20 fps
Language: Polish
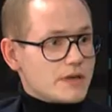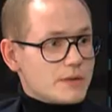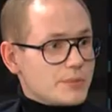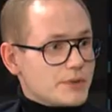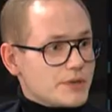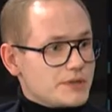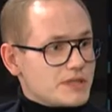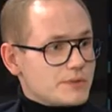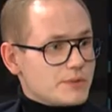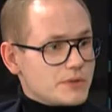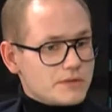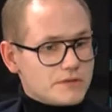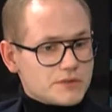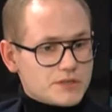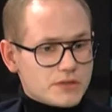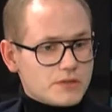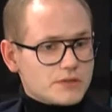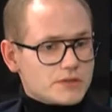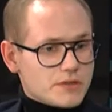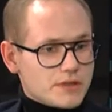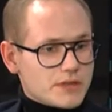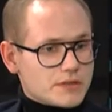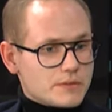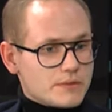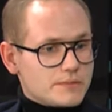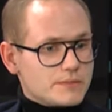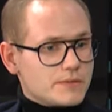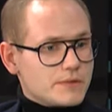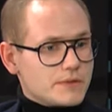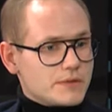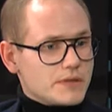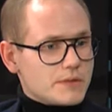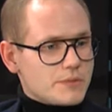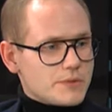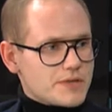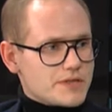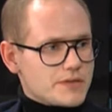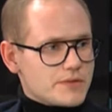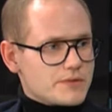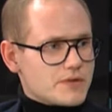Nie mam pojęcia, ponieważ ja go znalazłem e, na
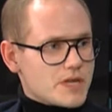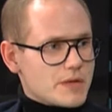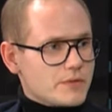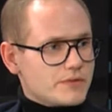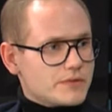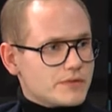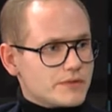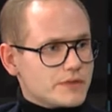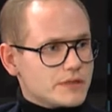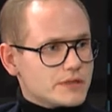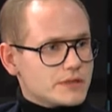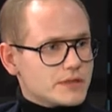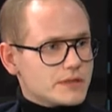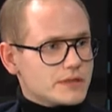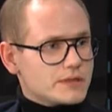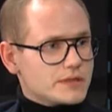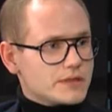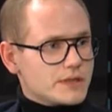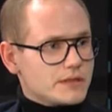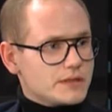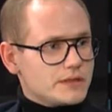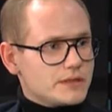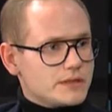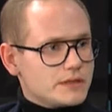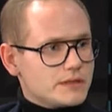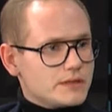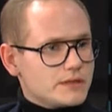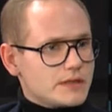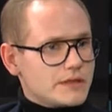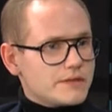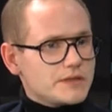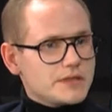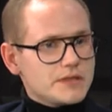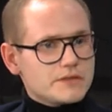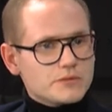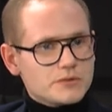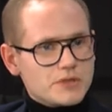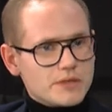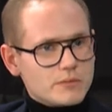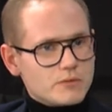posiedzeniu Sejmu w swojej skrytce i nawet nie
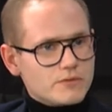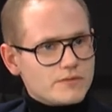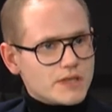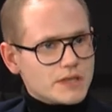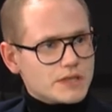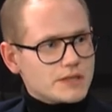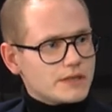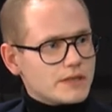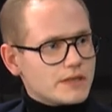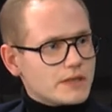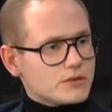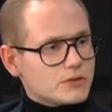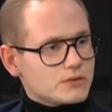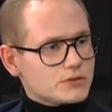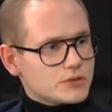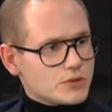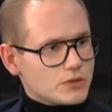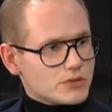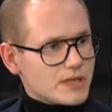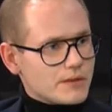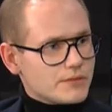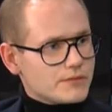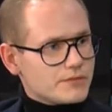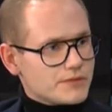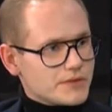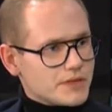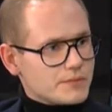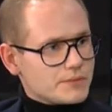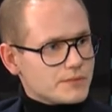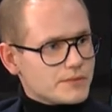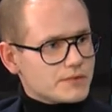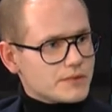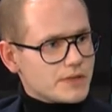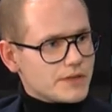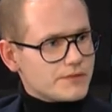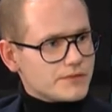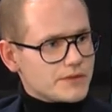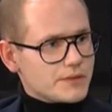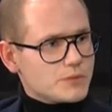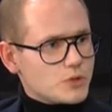zwróciłem uwagi na to, co tam w tym,
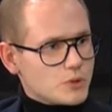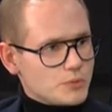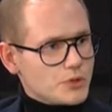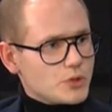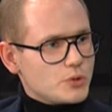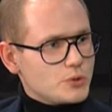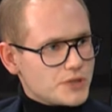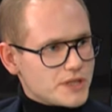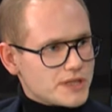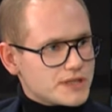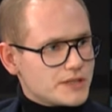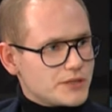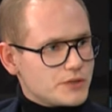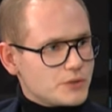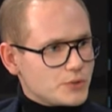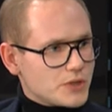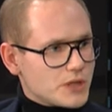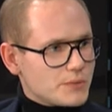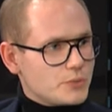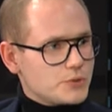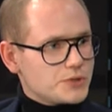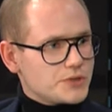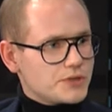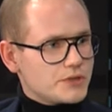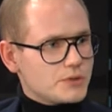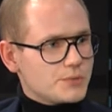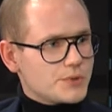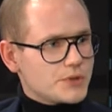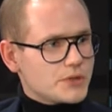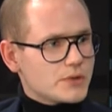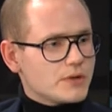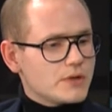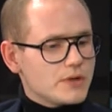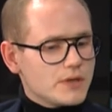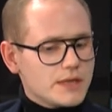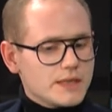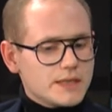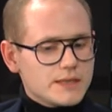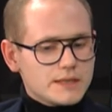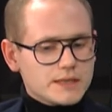te, w tym tomiku się znajduje. Później dopiero
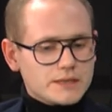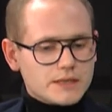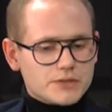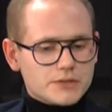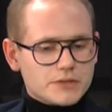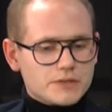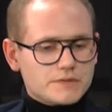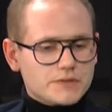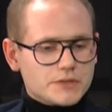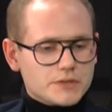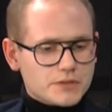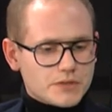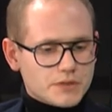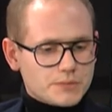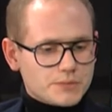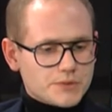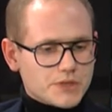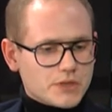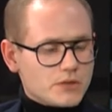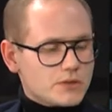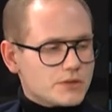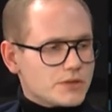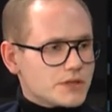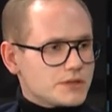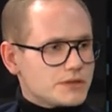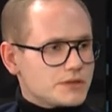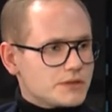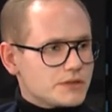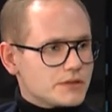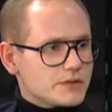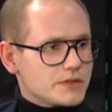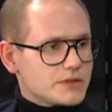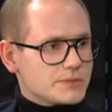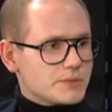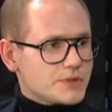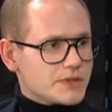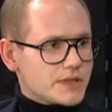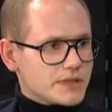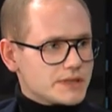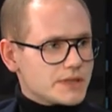zacząłem wieczorem przeglądać
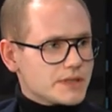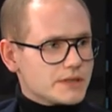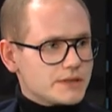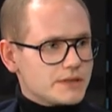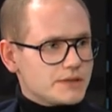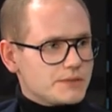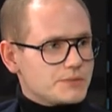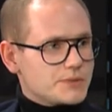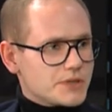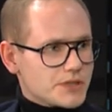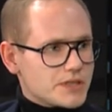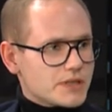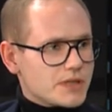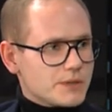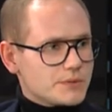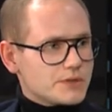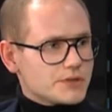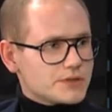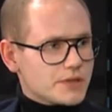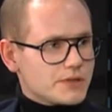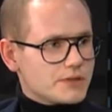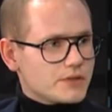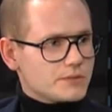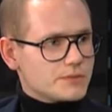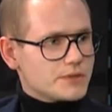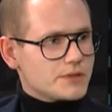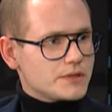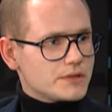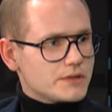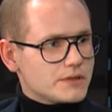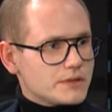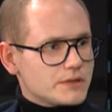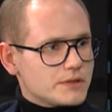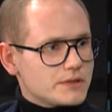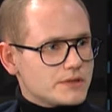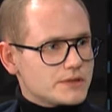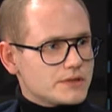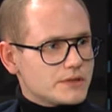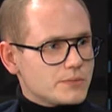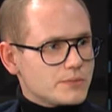korespondencję i przejrzałem też ten tomik
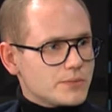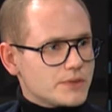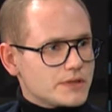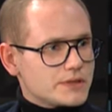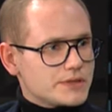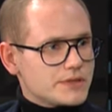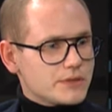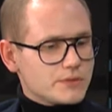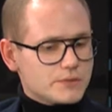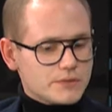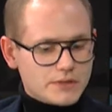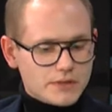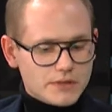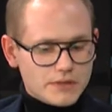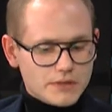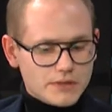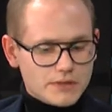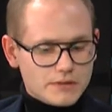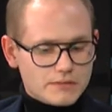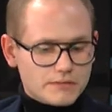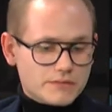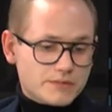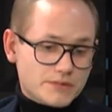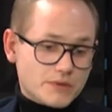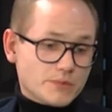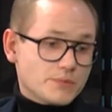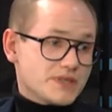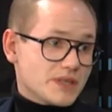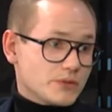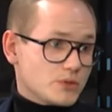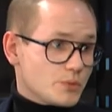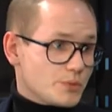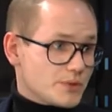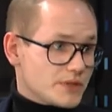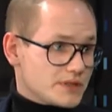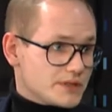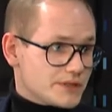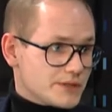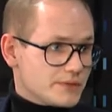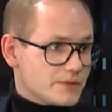e, z tą poezją i z tą
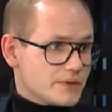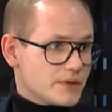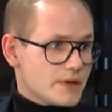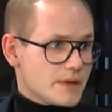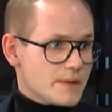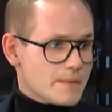pseudopoezją.